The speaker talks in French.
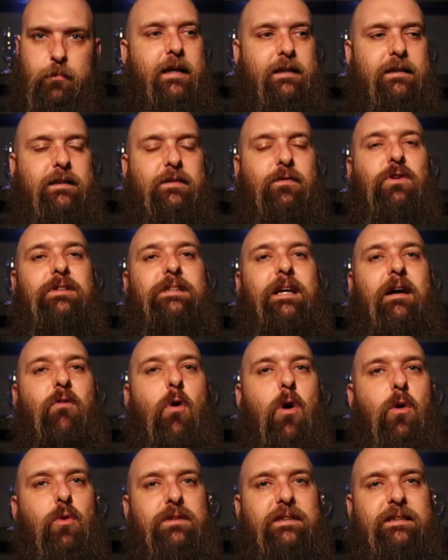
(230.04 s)
Qu'est-ce qu'il faut
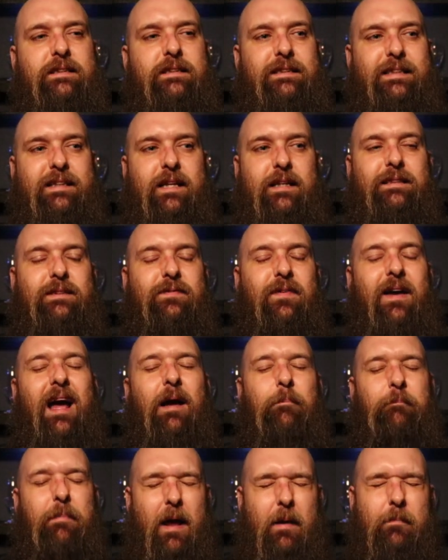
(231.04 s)
savoir aussi, c'est qu'il y a
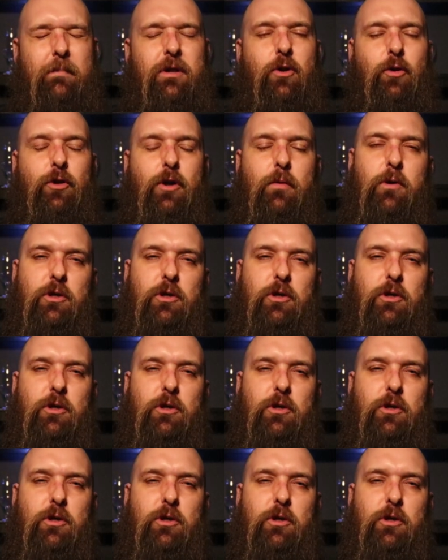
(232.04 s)
différents permis qu'on a